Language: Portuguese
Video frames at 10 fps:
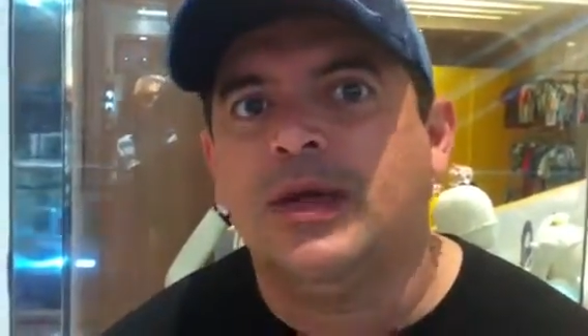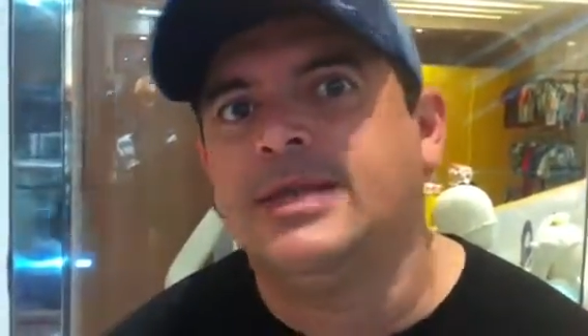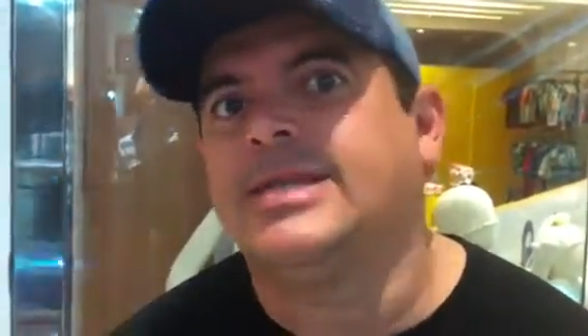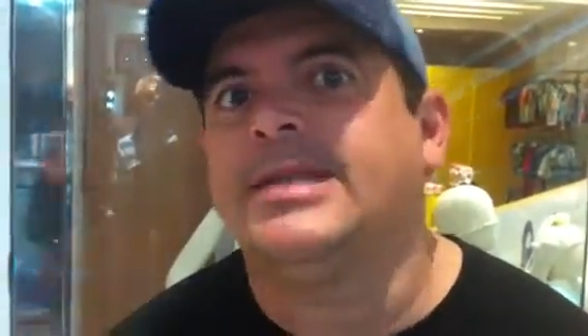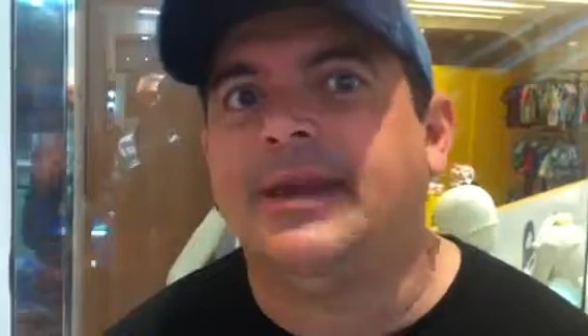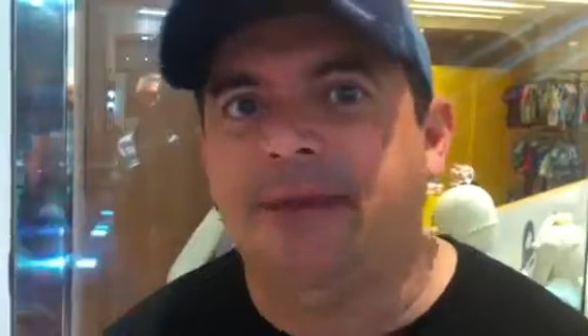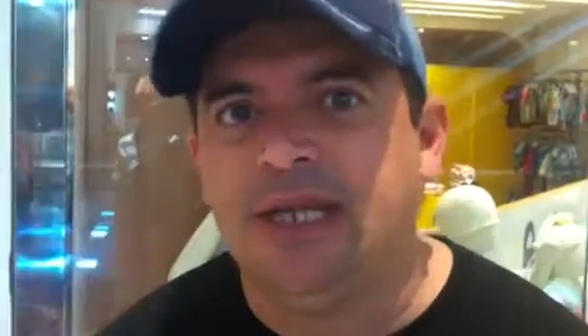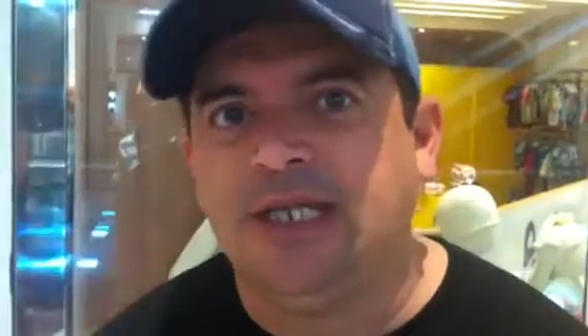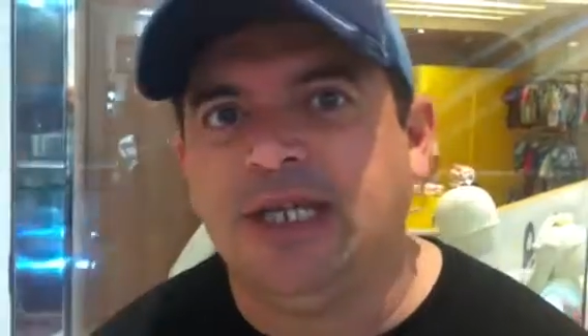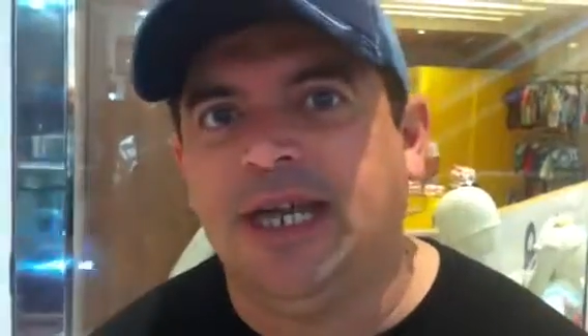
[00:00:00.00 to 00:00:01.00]
que
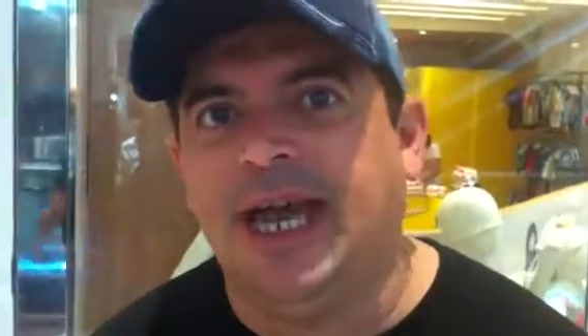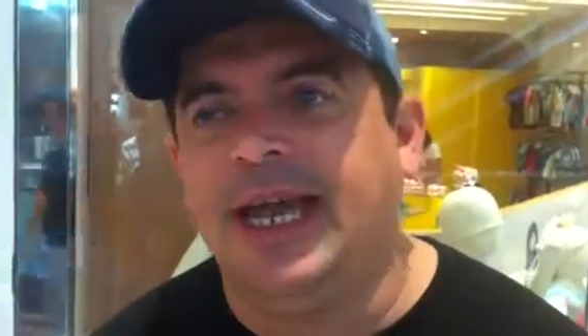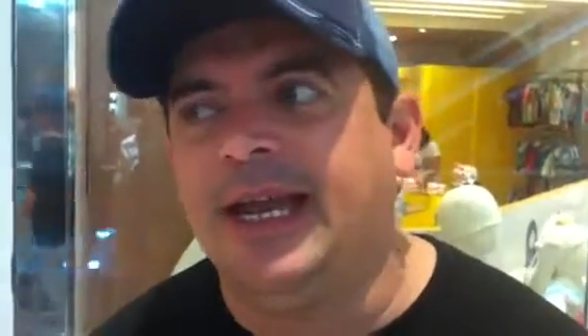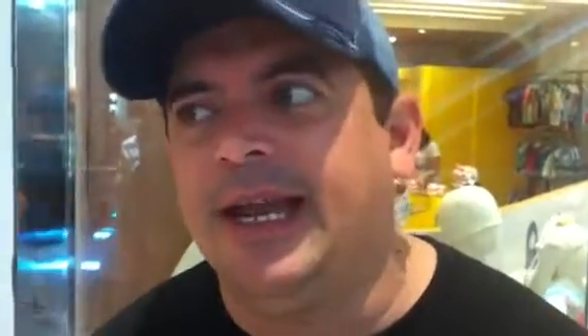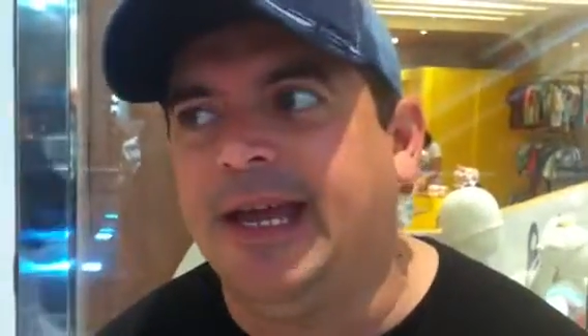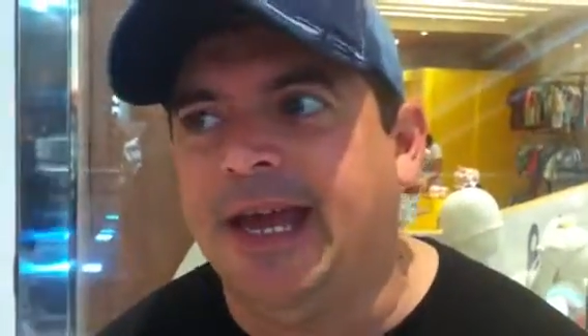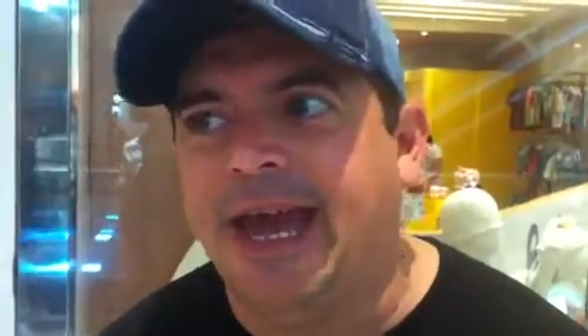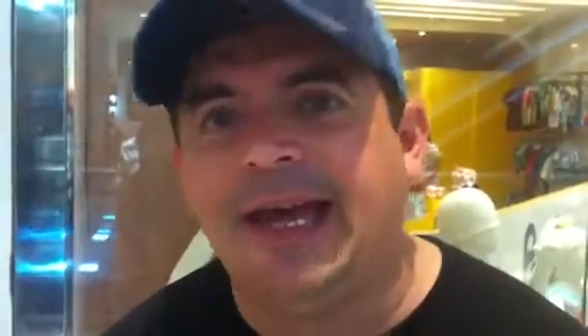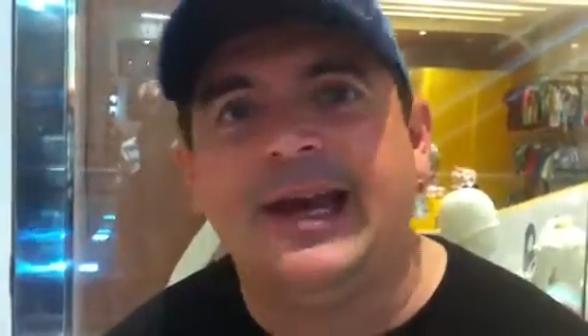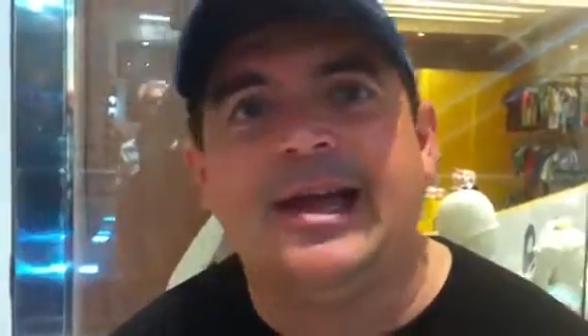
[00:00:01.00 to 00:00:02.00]
certamente ele,
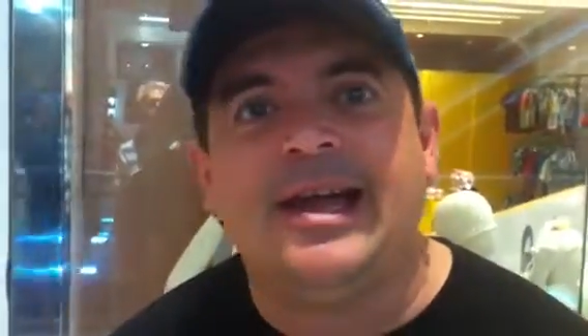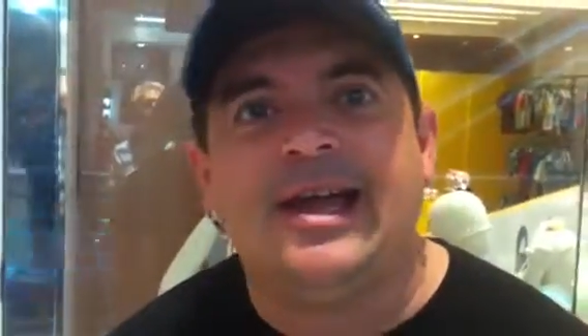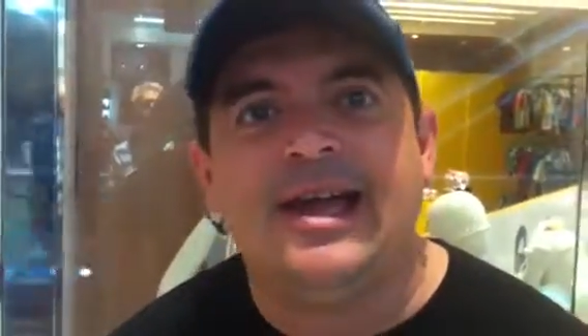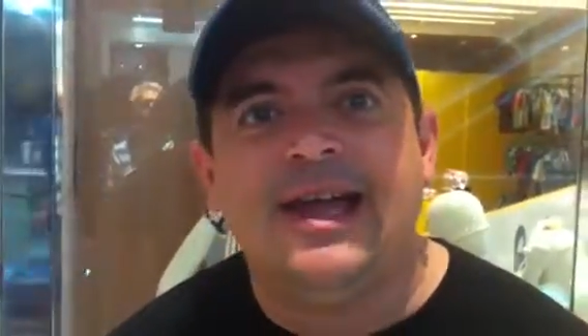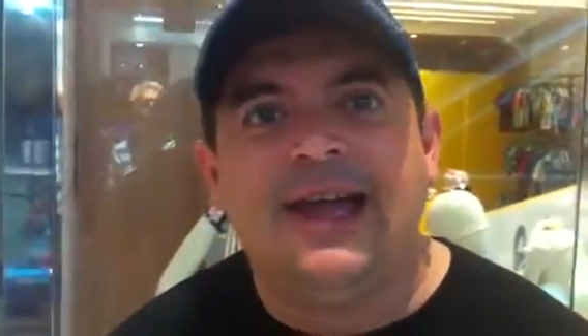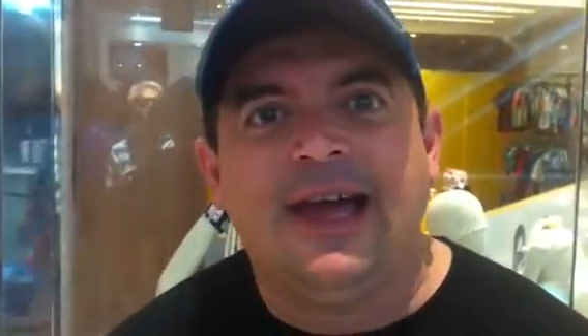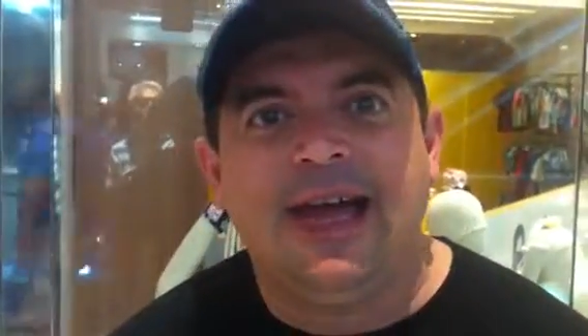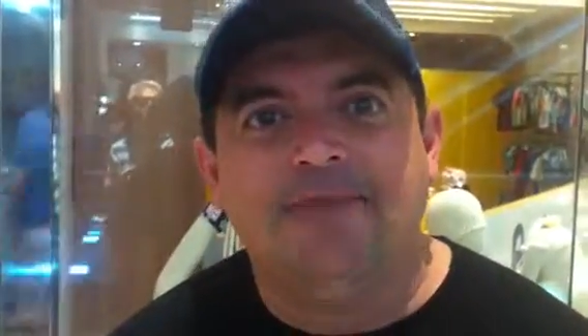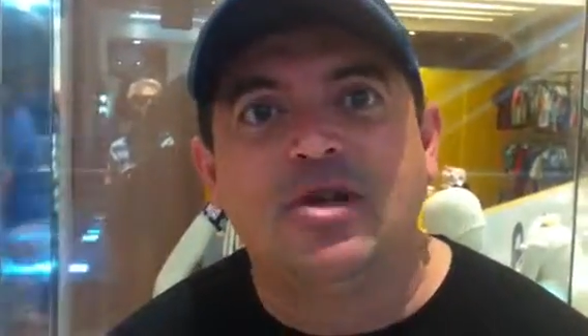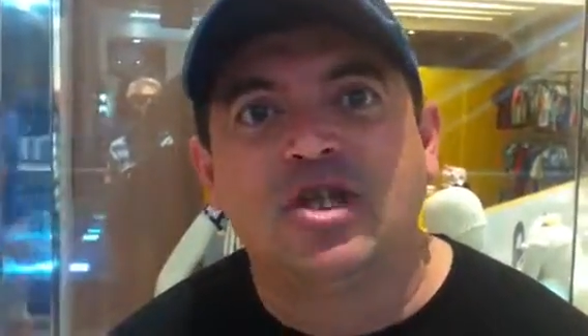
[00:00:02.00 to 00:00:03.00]
ela
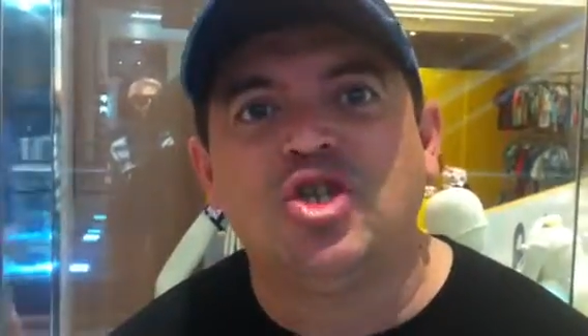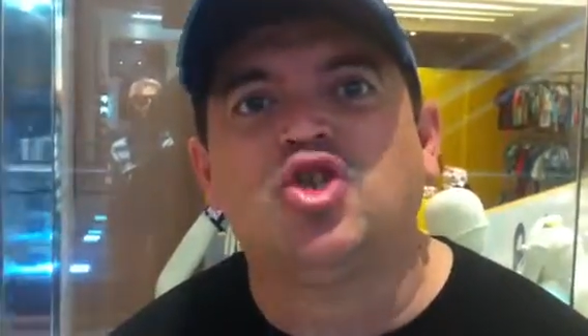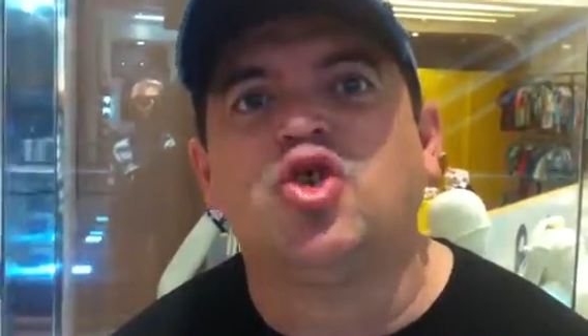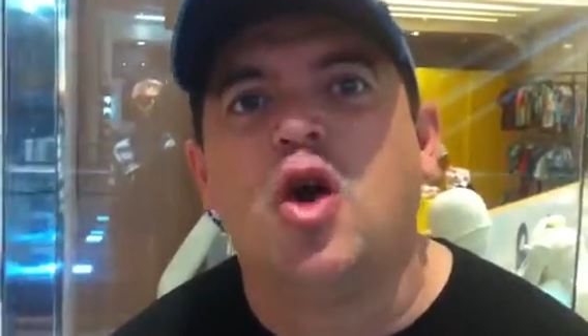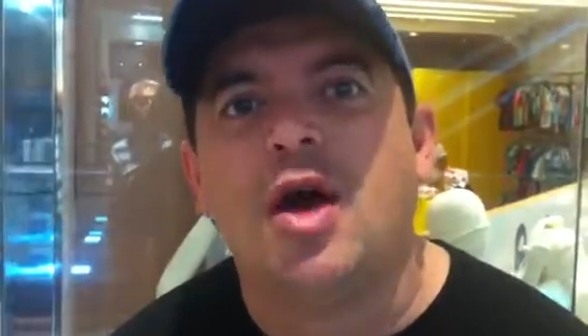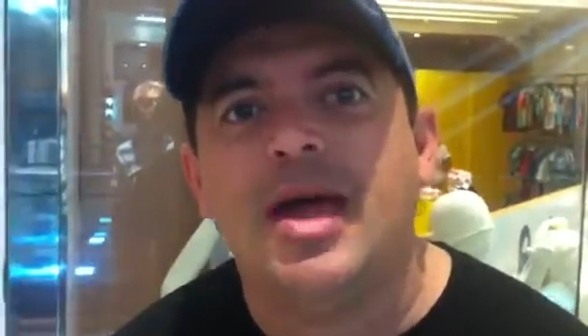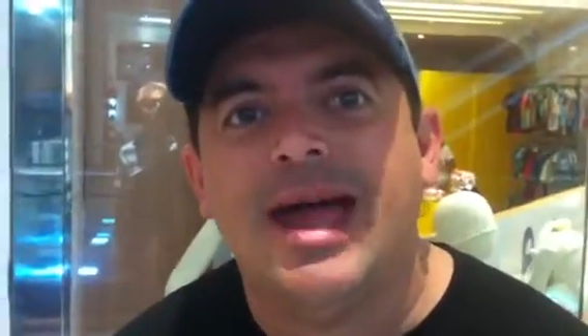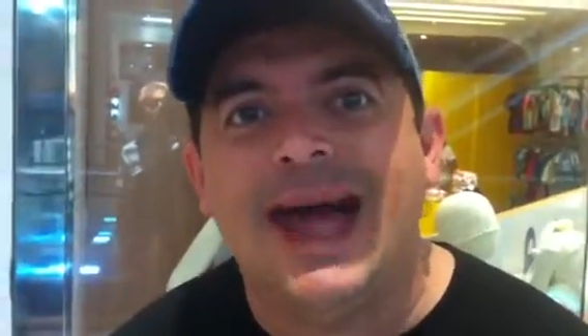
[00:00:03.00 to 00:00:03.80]
é, por si só